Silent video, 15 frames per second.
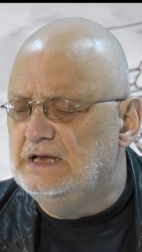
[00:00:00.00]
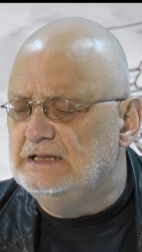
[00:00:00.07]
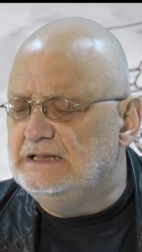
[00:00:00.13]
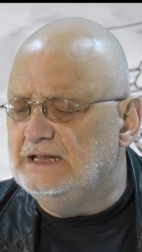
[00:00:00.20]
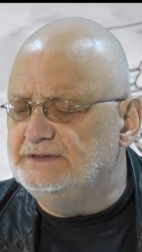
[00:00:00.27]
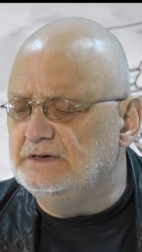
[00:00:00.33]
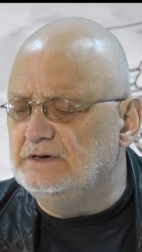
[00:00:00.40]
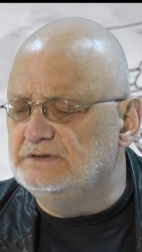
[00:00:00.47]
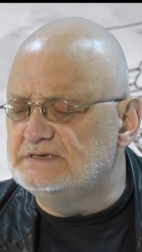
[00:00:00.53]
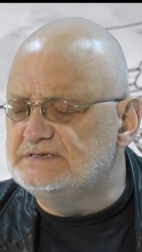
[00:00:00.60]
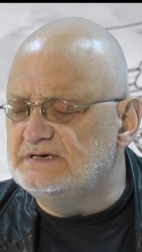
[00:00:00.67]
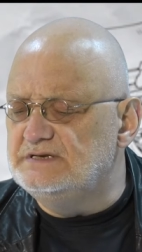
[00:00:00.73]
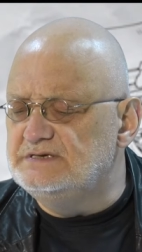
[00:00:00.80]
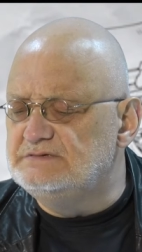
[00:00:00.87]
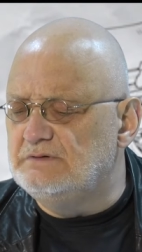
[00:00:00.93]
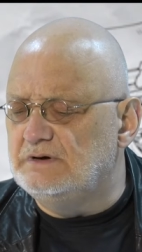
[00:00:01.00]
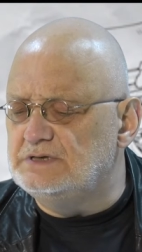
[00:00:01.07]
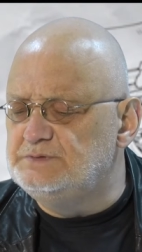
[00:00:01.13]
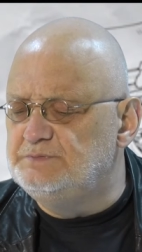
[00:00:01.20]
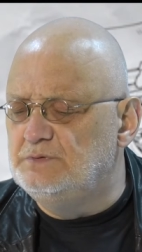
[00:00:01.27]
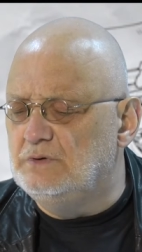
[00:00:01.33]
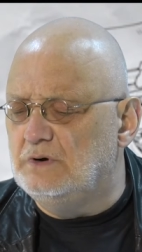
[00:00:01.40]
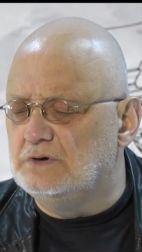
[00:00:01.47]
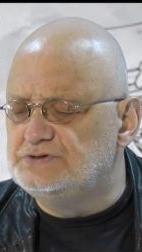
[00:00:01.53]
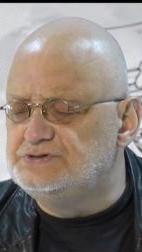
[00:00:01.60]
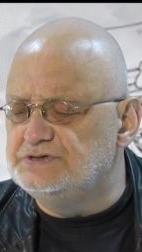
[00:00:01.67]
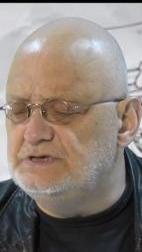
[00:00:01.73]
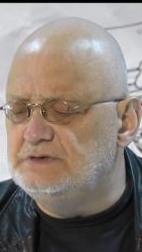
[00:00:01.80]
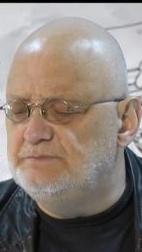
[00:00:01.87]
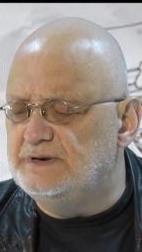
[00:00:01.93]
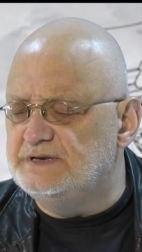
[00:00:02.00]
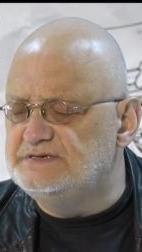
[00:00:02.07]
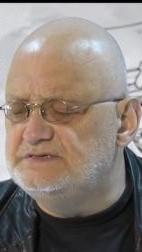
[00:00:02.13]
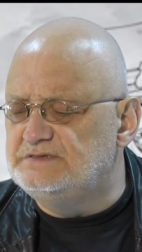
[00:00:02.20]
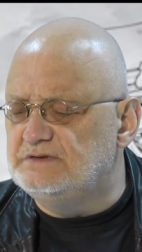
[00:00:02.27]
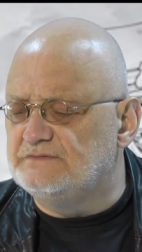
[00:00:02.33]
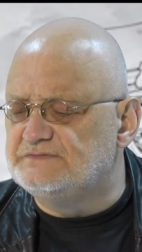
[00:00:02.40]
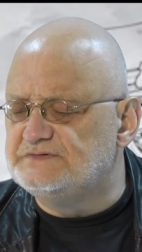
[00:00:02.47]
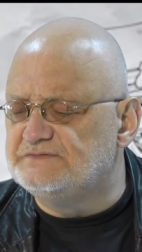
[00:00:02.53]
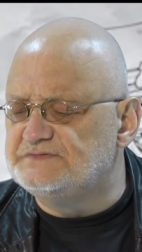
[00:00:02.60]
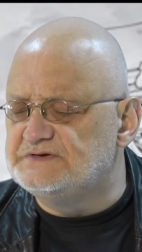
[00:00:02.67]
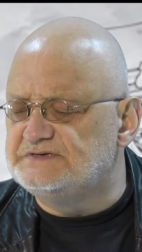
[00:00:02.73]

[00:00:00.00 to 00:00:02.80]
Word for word: Dlatego na sali słychać było okrzyki brexitowców: